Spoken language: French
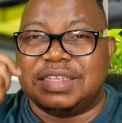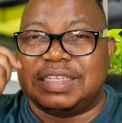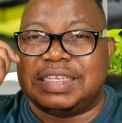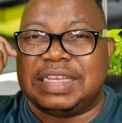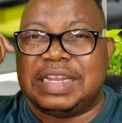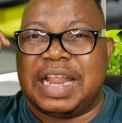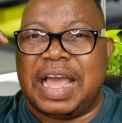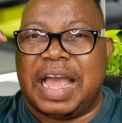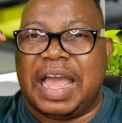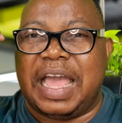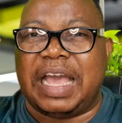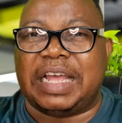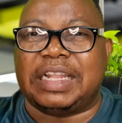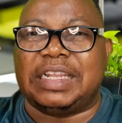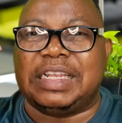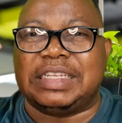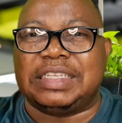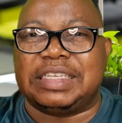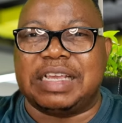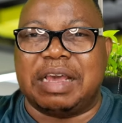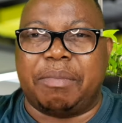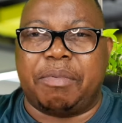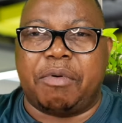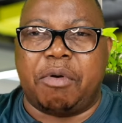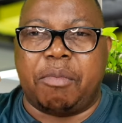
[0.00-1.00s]
Si la
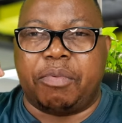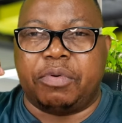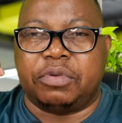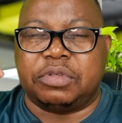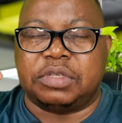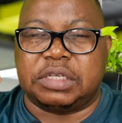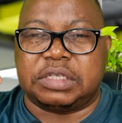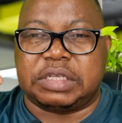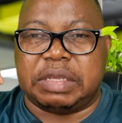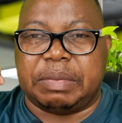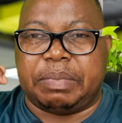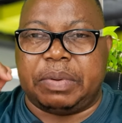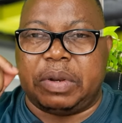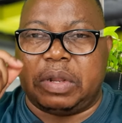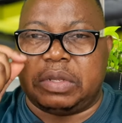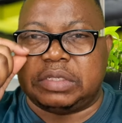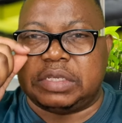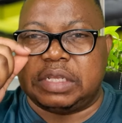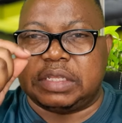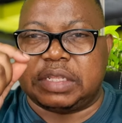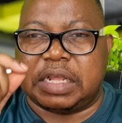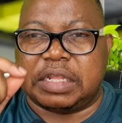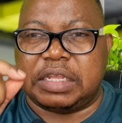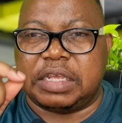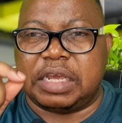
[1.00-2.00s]
RDC a proposé ce plan,
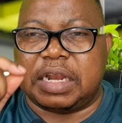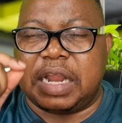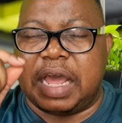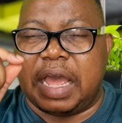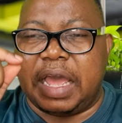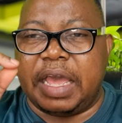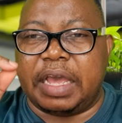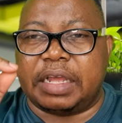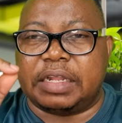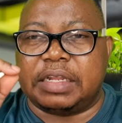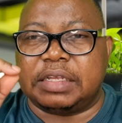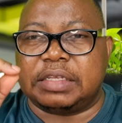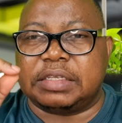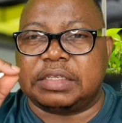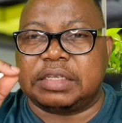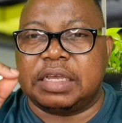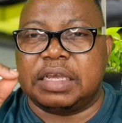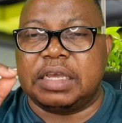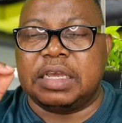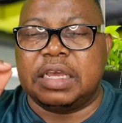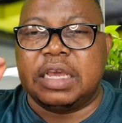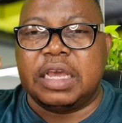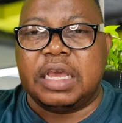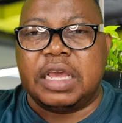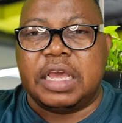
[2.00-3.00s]
c'est-à-dire la RDC
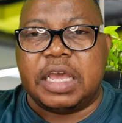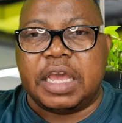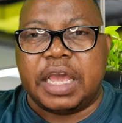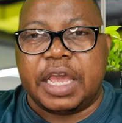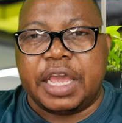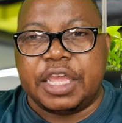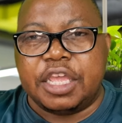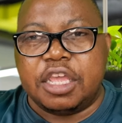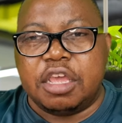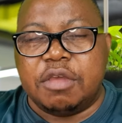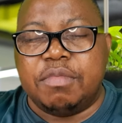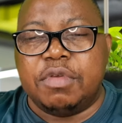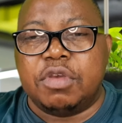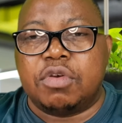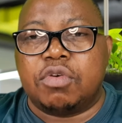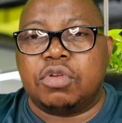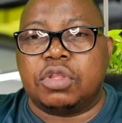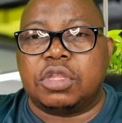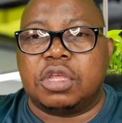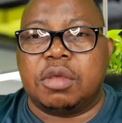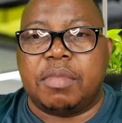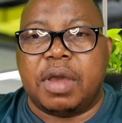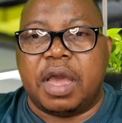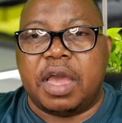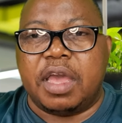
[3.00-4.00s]
et yébi
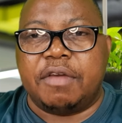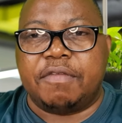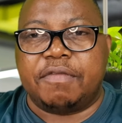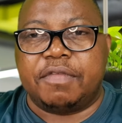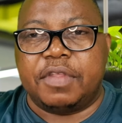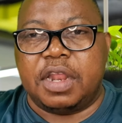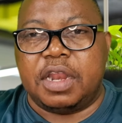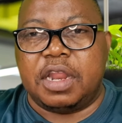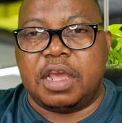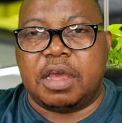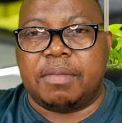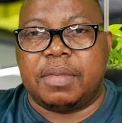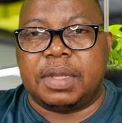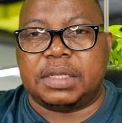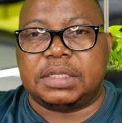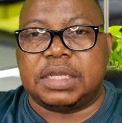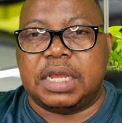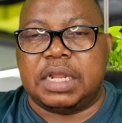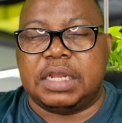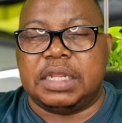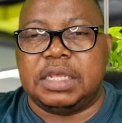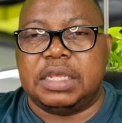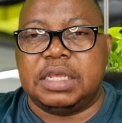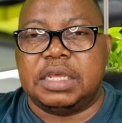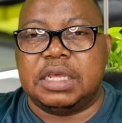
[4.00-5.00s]
côté FDLR
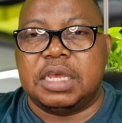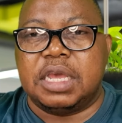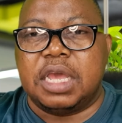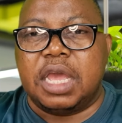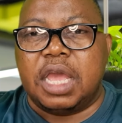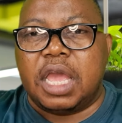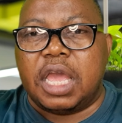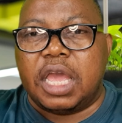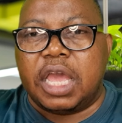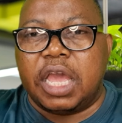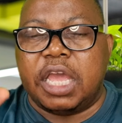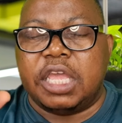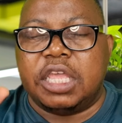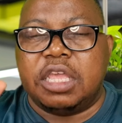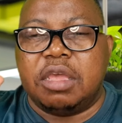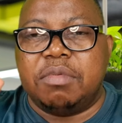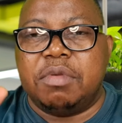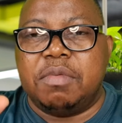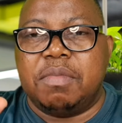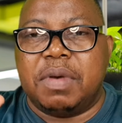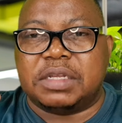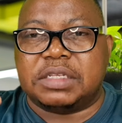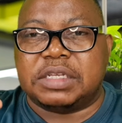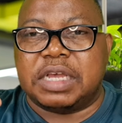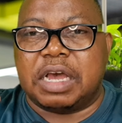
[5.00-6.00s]
Bazali, et
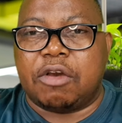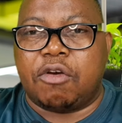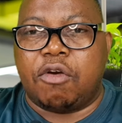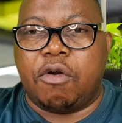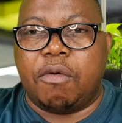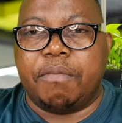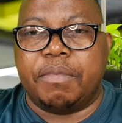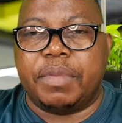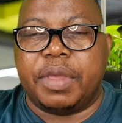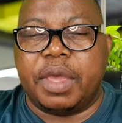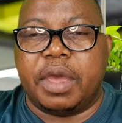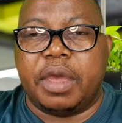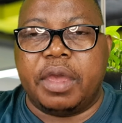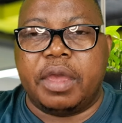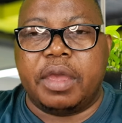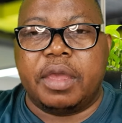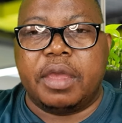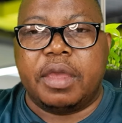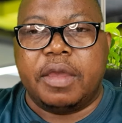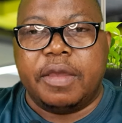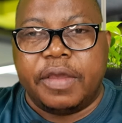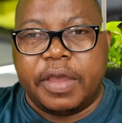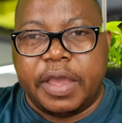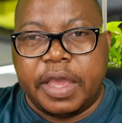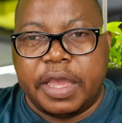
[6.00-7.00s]
yébi Baza combien,
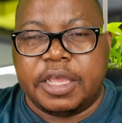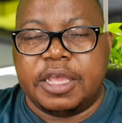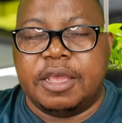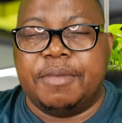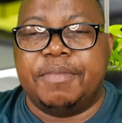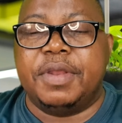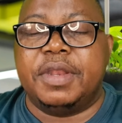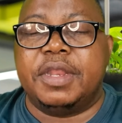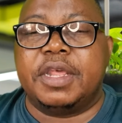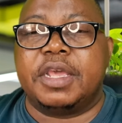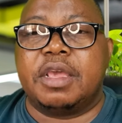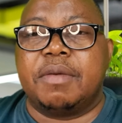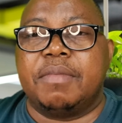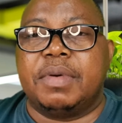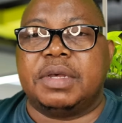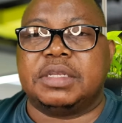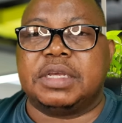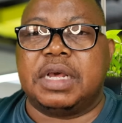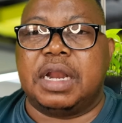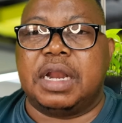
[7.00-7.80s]
et